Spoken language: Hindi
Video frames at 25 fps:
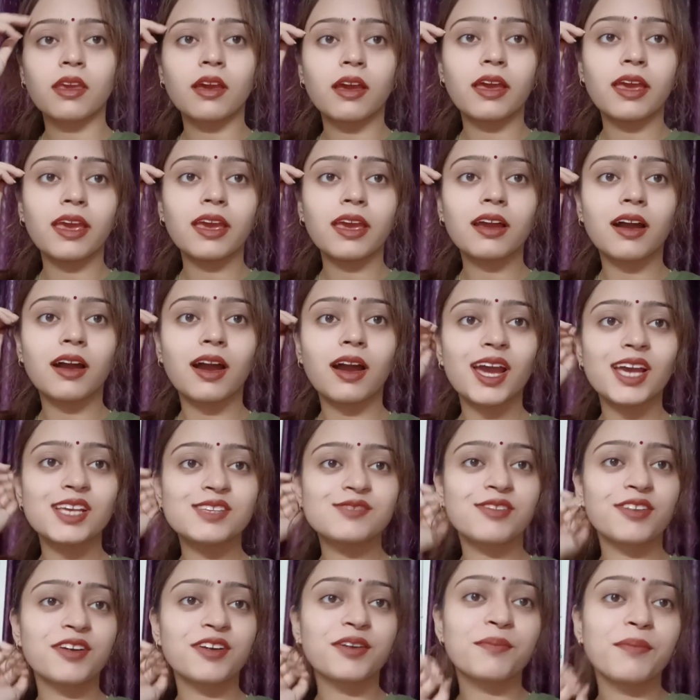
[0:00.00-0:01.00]
हे
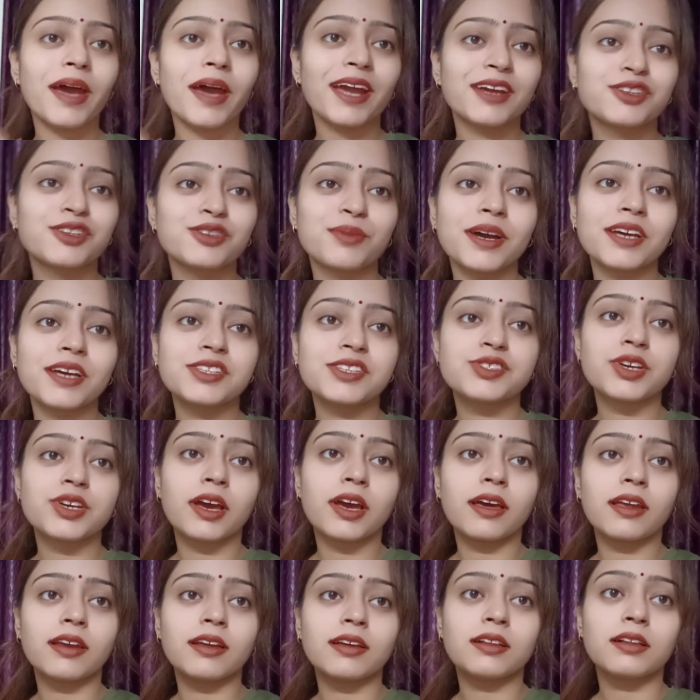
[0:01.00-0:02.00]
गाइस वेलकम बैक टू माय
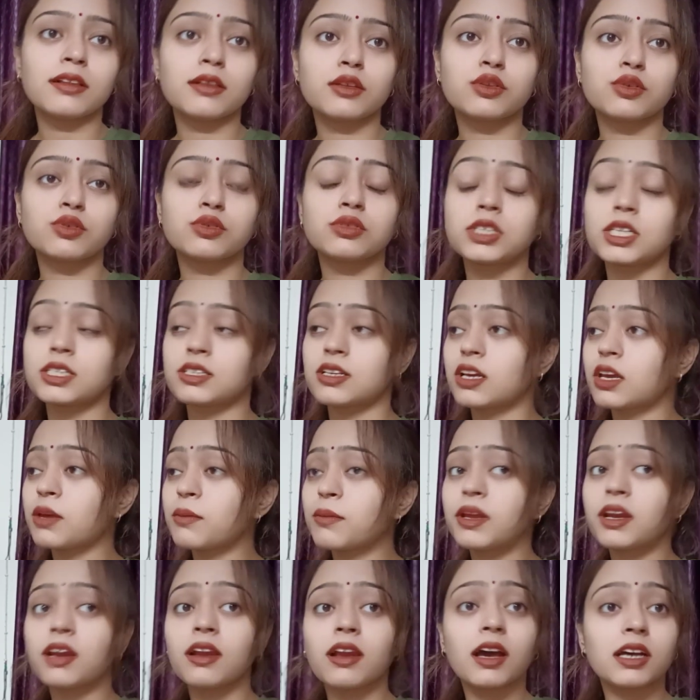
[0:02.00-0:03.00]
चैनल तो जैसा कि
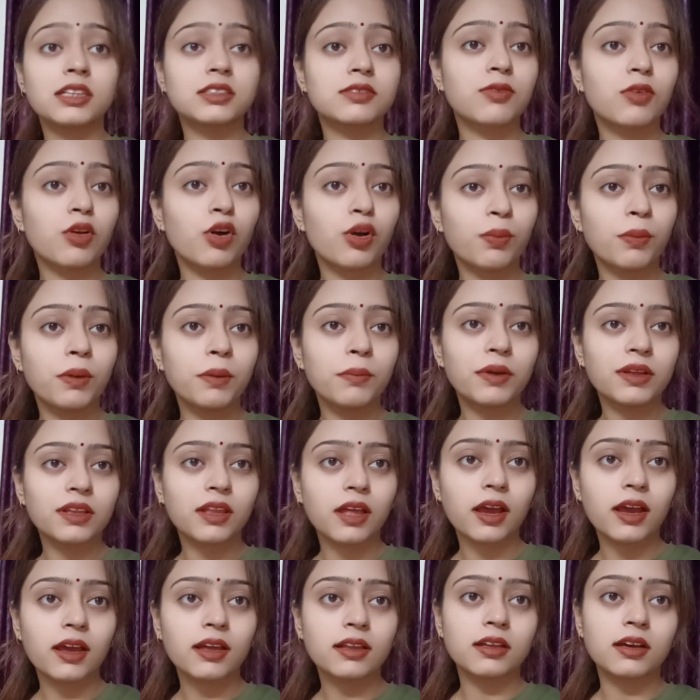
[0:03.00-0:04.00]
मैंने लास्ट व्लॉग में
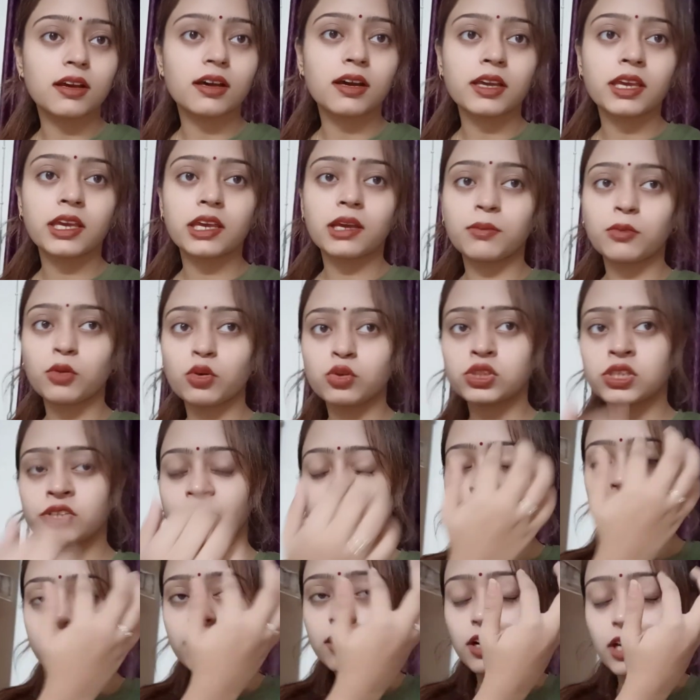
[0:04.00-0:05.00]
बताया था कि हम लोग
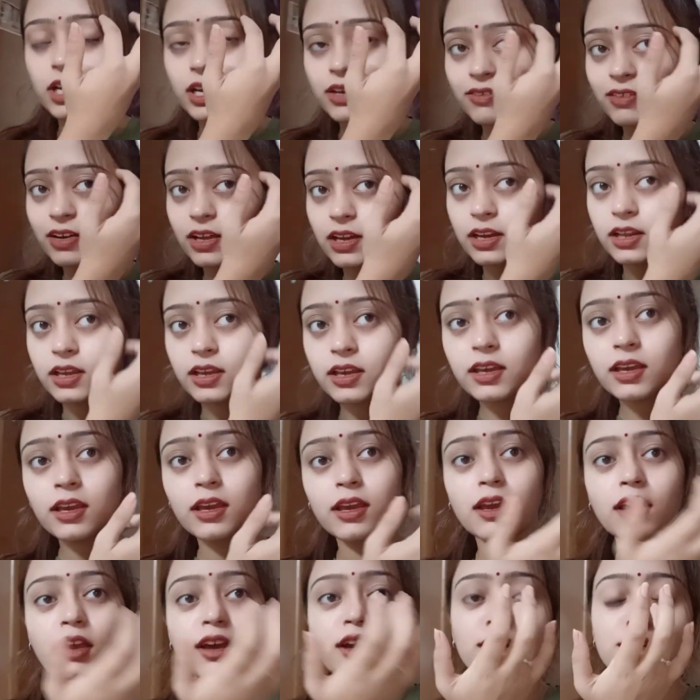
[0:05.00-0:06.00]
शिफ्टिंग करने वाले हैं
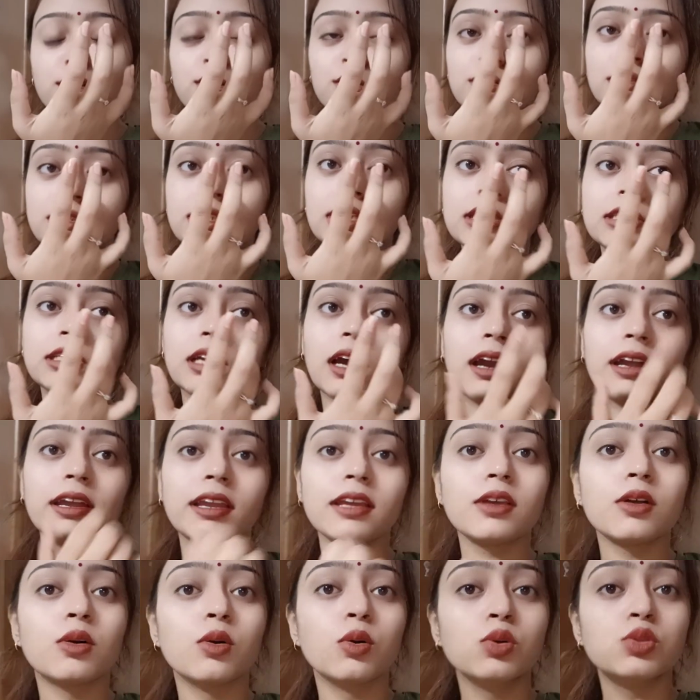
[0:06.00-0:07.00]
तो उसकी
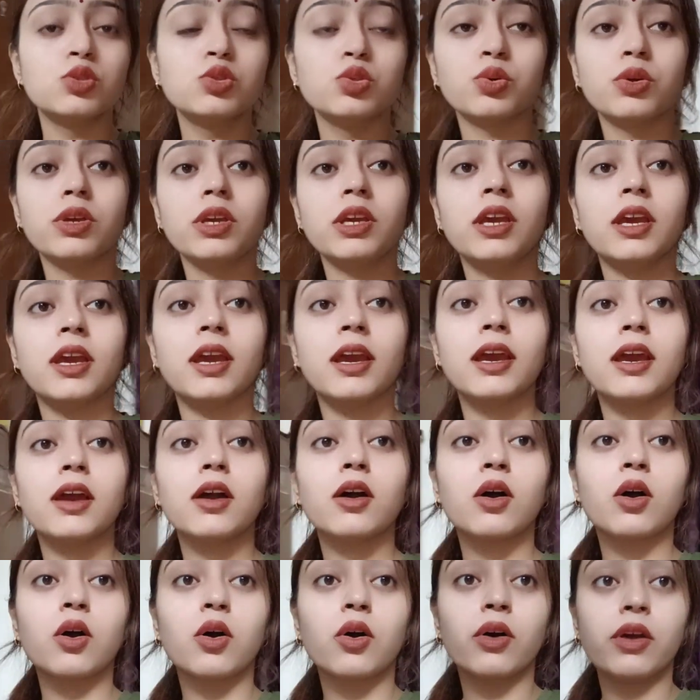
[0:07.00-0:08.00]
स्टार्टिंग हो चुकी है
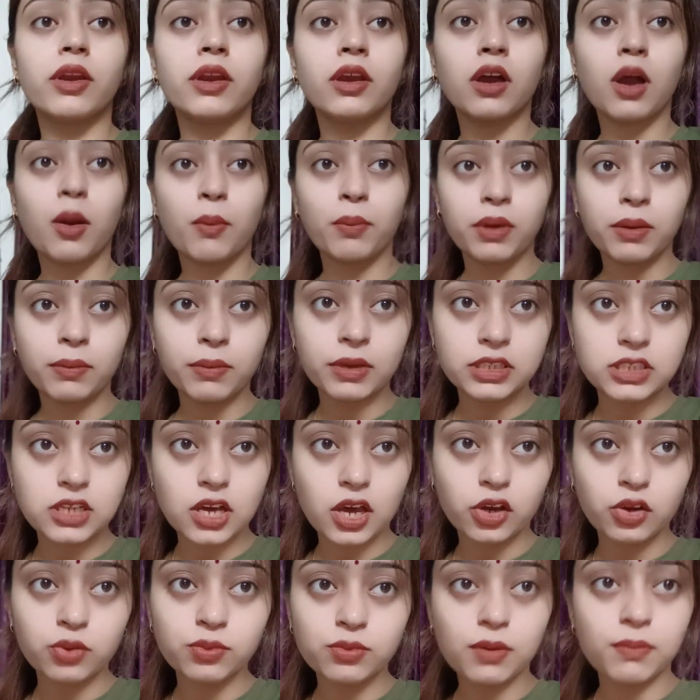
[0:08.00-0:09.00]
और अभी मैं
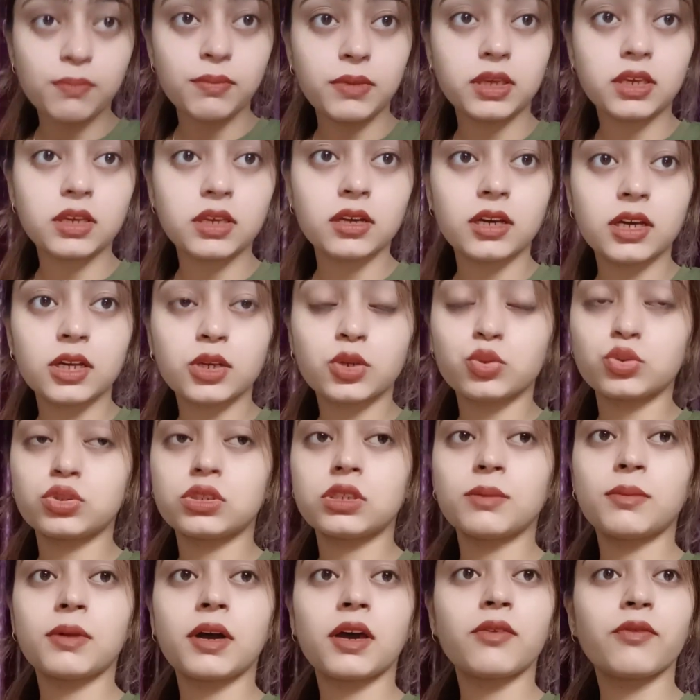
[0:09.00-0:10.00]
जा रही हूँ मम्मी के घर कुछ
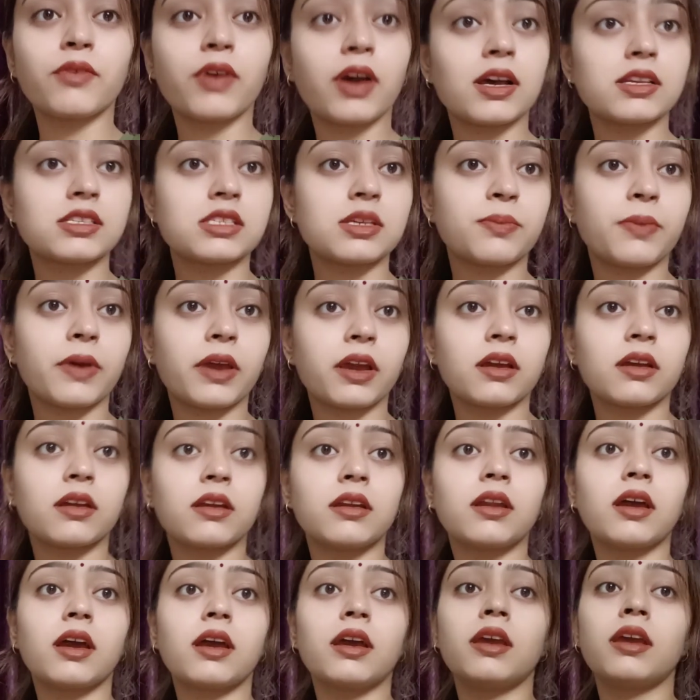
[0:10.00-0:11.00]
हाँ। सामान वहाँ से पैक
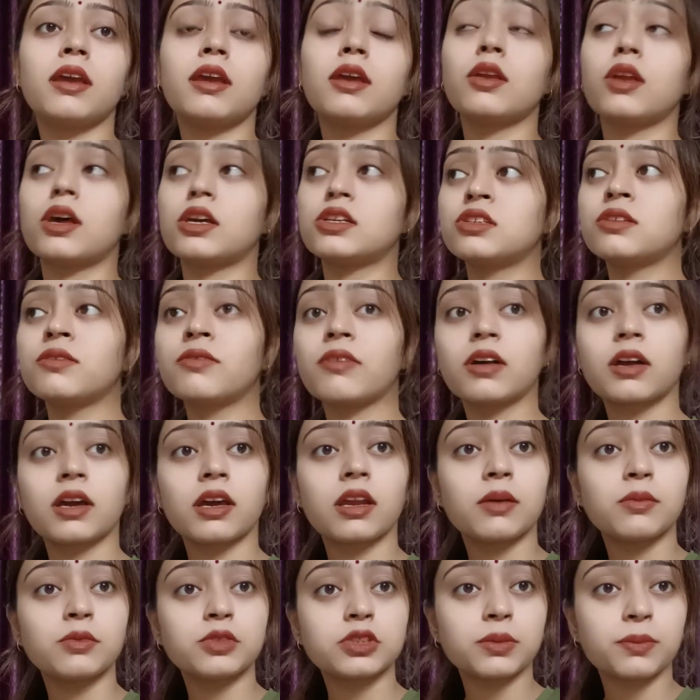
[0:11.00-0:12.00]
करना है राशन
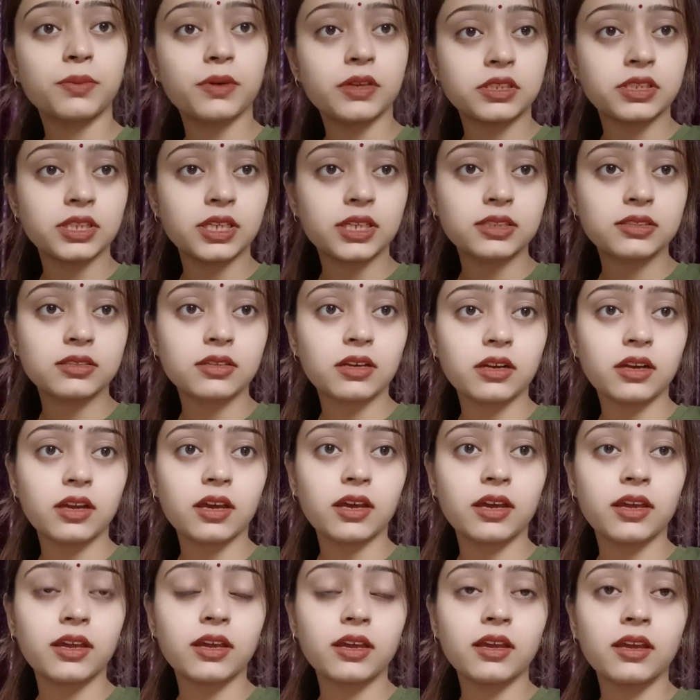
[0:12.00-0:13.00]
वगैरह मुझे परचेज़
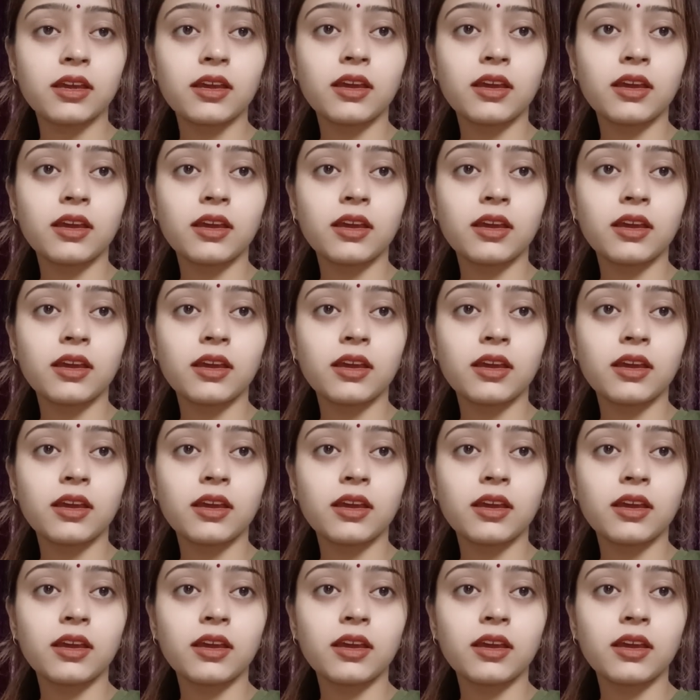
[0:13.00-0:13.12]
करना है